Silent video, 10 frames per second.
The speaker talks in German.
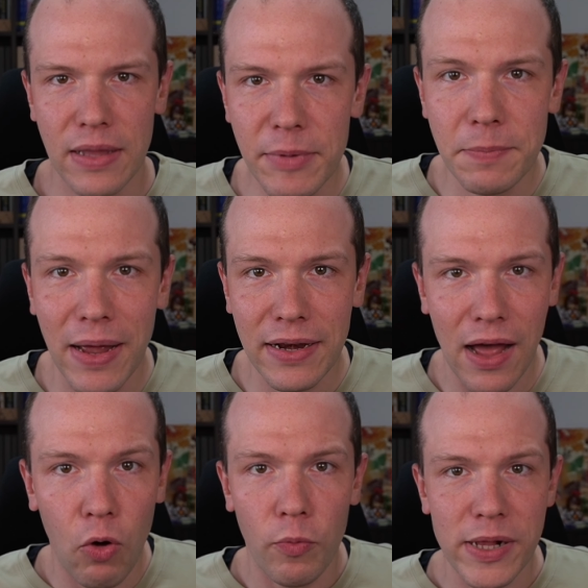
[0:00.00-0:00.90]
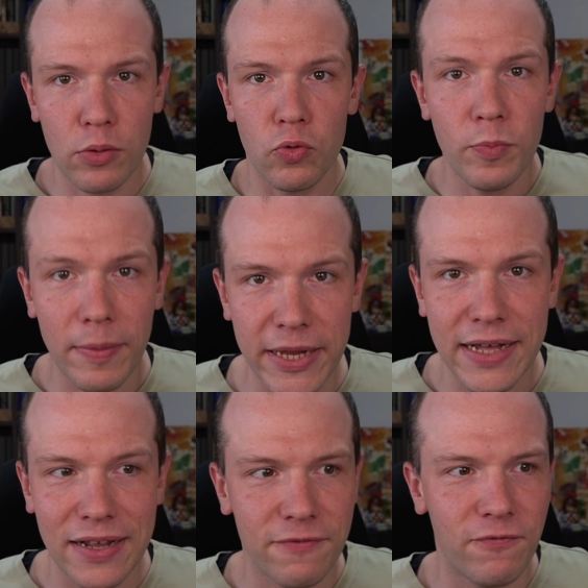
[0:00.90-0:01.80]
Damit man auch mal so einen
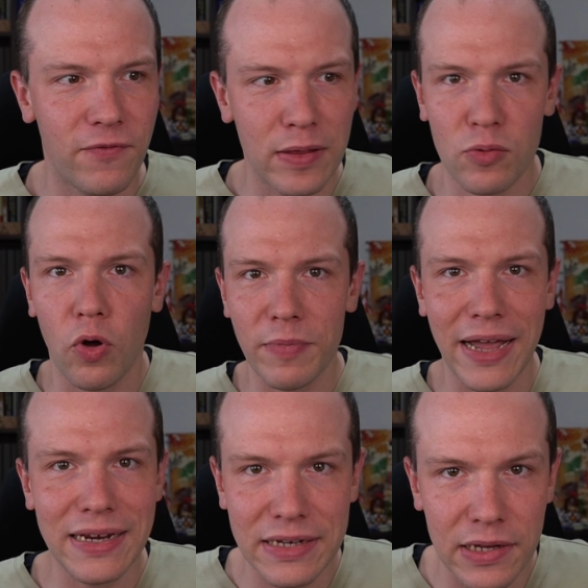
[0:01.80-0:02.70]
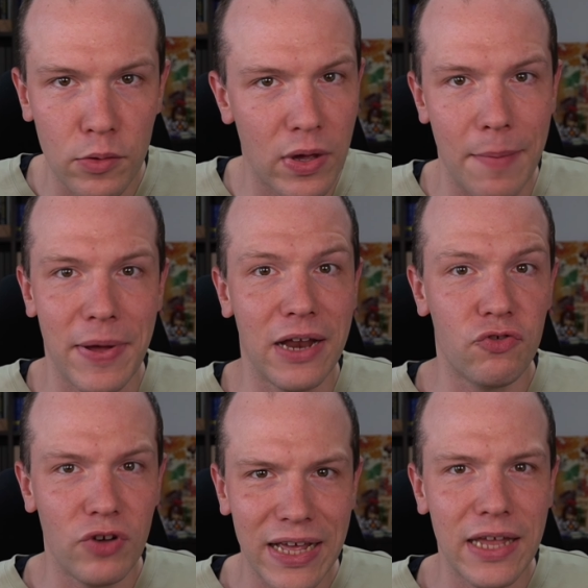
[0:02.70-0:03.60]
Überblick hat, was kommt eigentlich in so
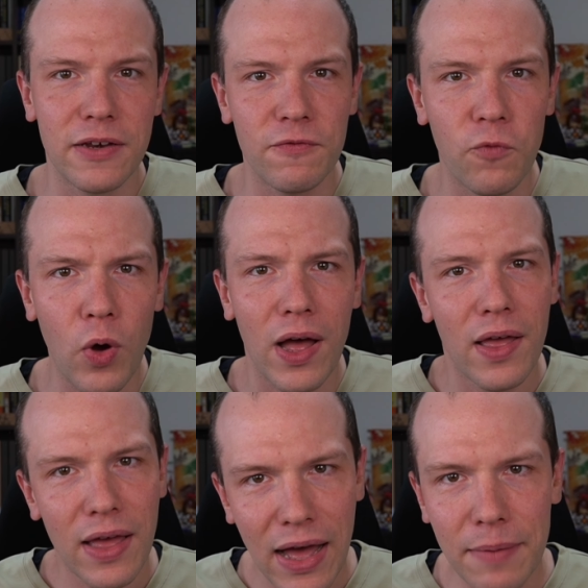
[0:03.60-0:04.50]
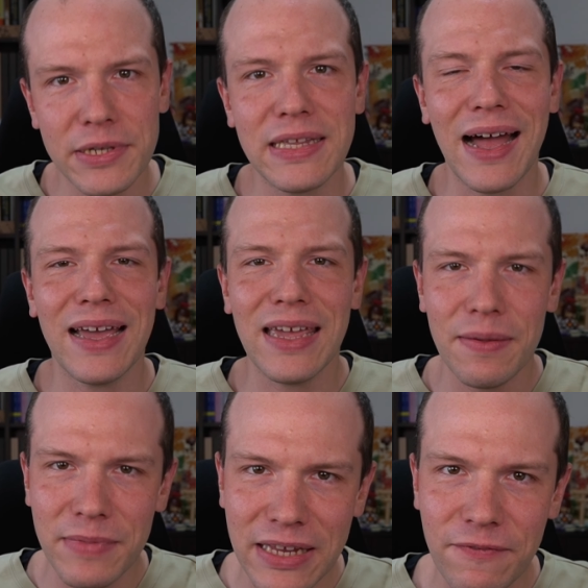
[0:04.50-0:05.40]
japanischen Legenden vor, habe ich da
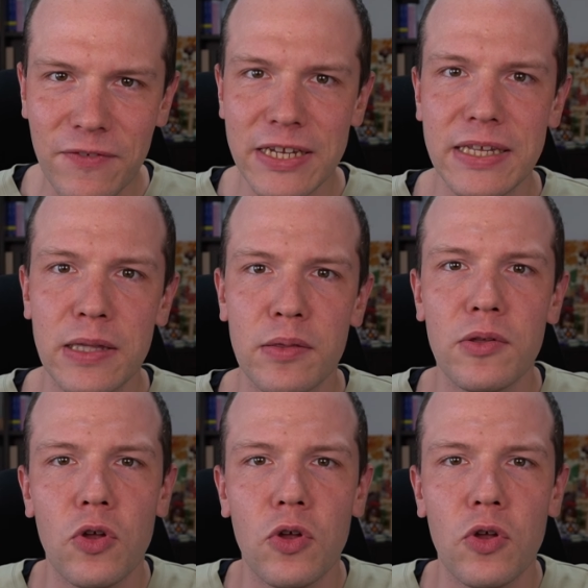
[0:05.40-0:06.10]
eben die wichtigsten